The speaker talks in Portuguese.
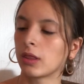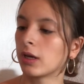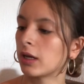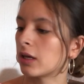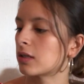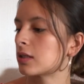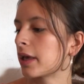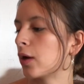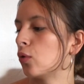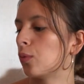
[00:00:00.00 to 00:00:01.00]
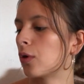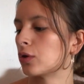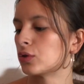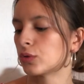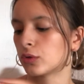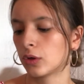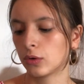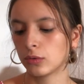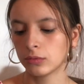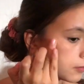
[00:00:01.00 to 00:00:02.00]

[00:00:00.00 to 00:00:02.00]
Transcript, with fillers: da NYX, que é o Born to Glow.